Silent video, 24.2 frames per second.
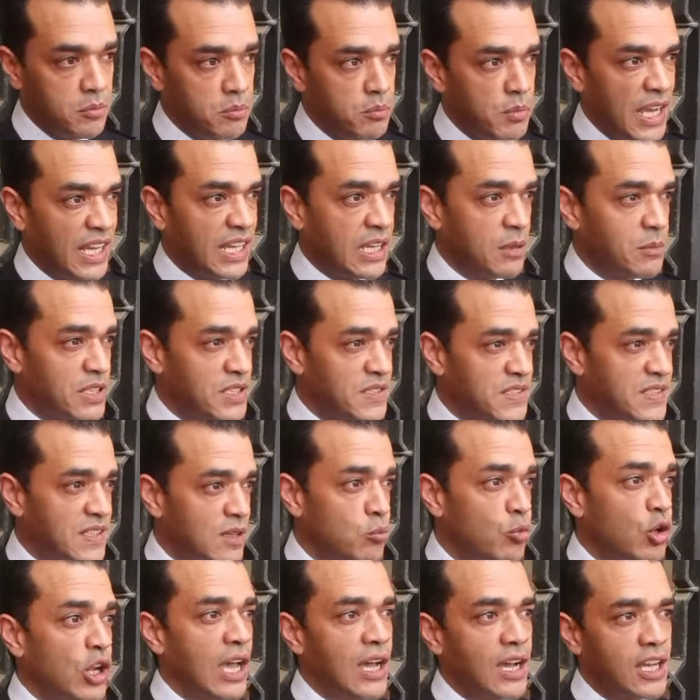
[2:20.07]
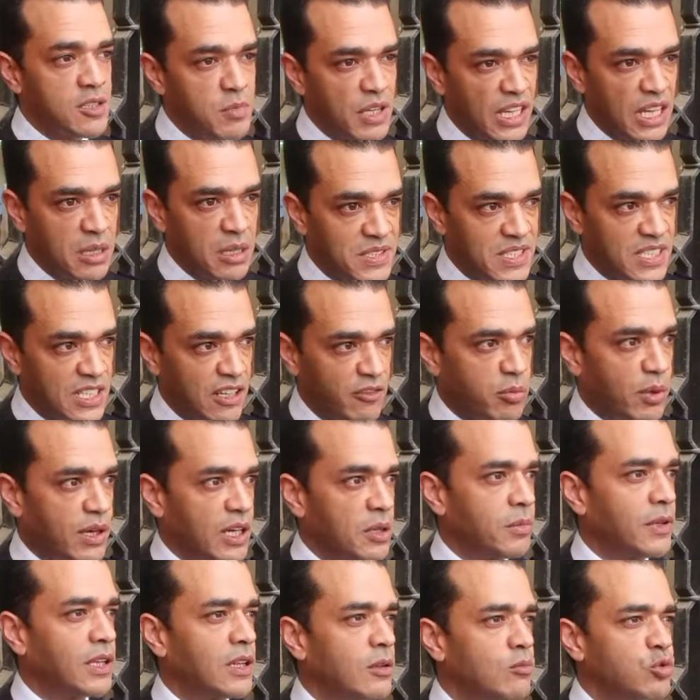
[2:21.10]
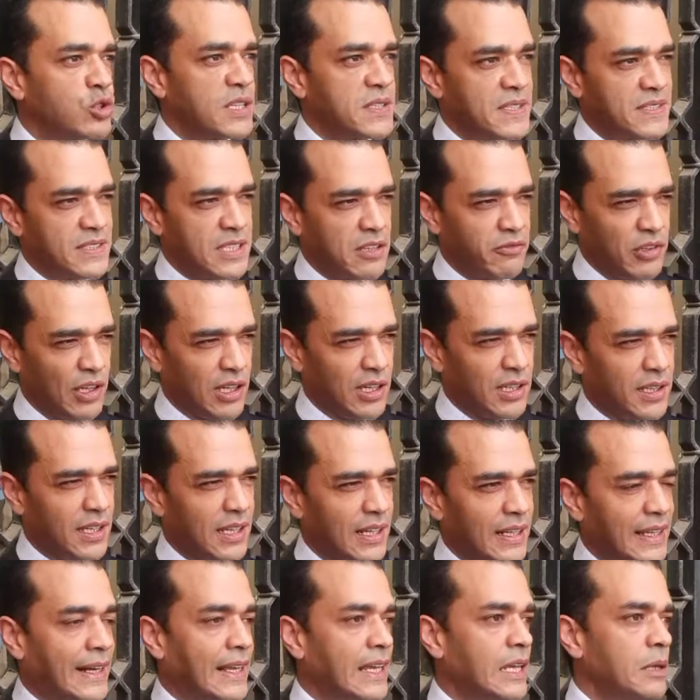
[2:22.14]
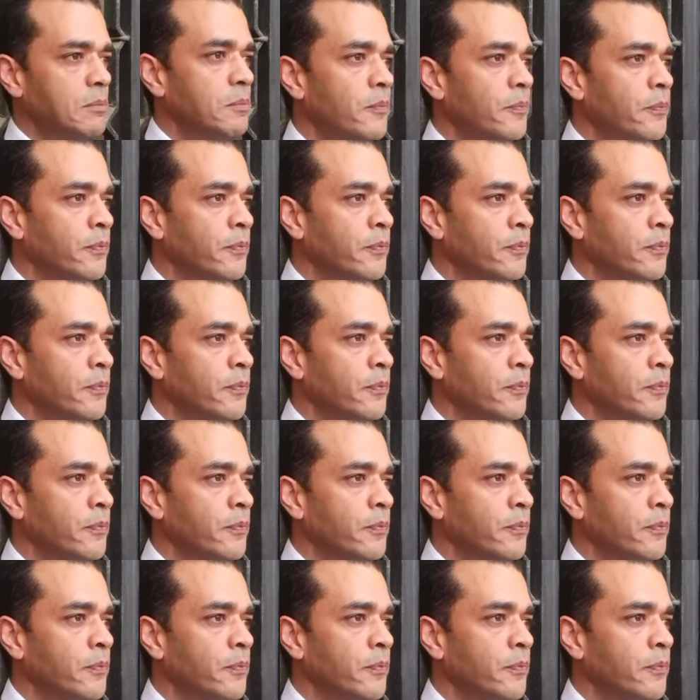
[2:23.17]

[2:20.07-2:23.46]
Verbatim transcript: محكمه ملحقه محكمه سيناء بالرباط المتخصصه في قضايا الارهاب